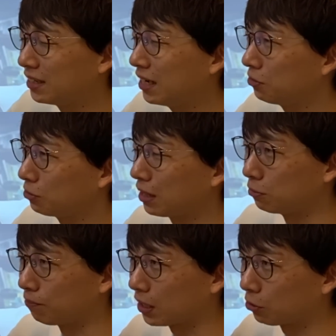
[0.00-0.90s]
えると多
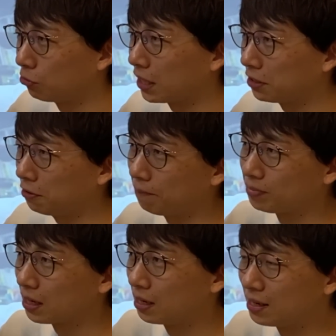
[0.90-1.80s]
分、だから今回の
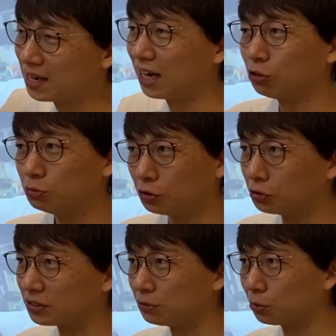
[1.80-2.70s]
アトムのこ
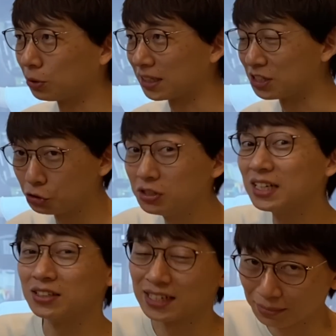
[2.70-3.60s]
のサウンドトラックは12
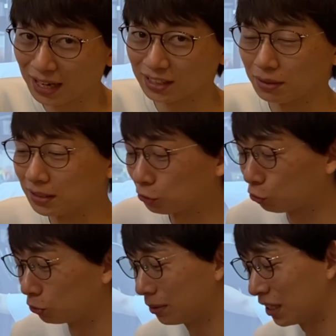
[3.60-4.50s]
月には多分発売になると
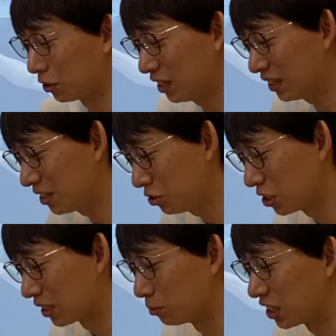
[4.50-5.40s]
思うんで、まだあと1ヶ月以
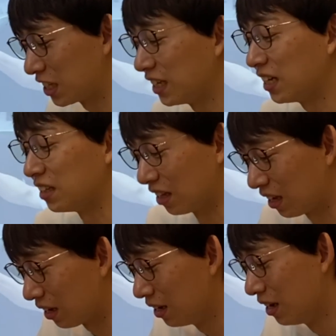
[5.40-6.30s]
上は多分聴けないん
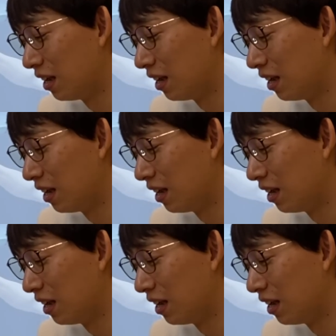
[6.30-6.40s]
で、